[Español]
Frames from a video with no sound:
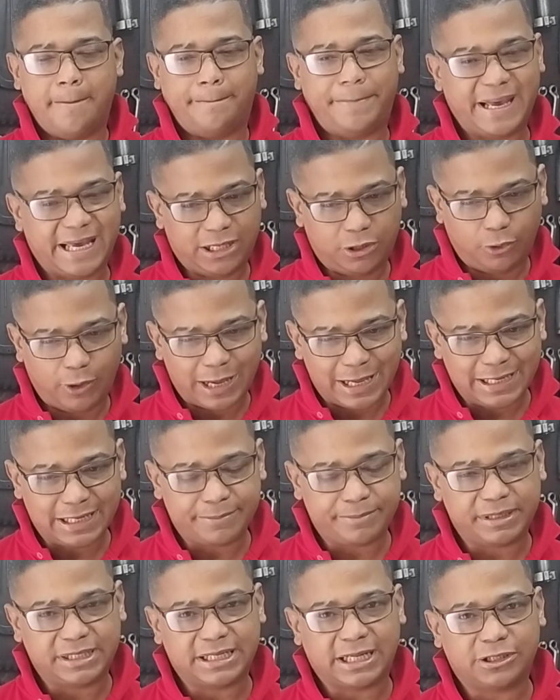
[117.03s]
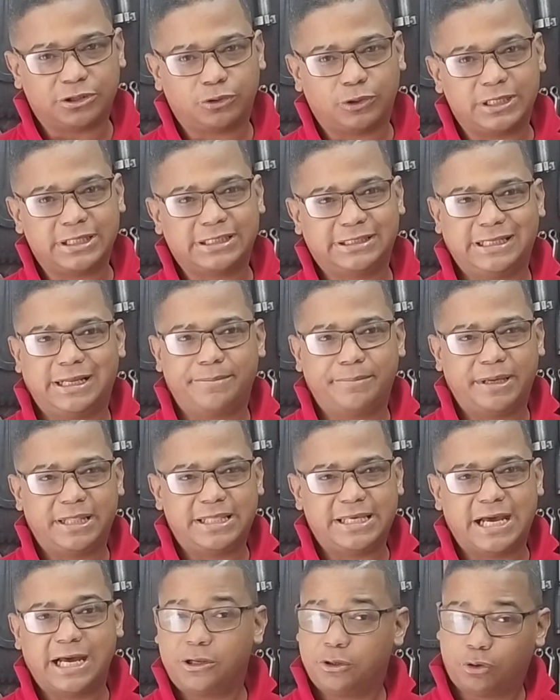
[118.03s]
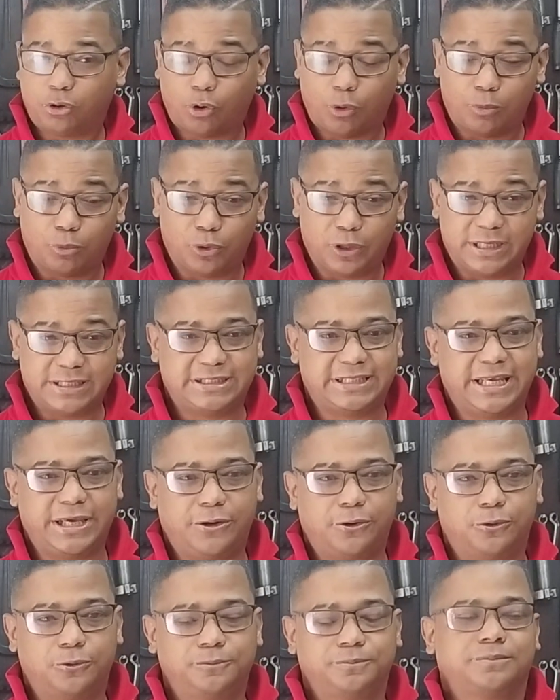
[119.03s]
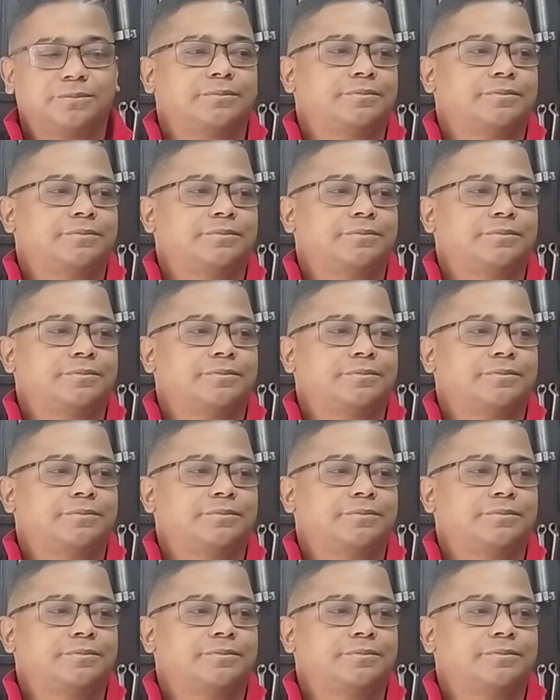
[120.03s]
Pero eliminando el intermediario, como les digo,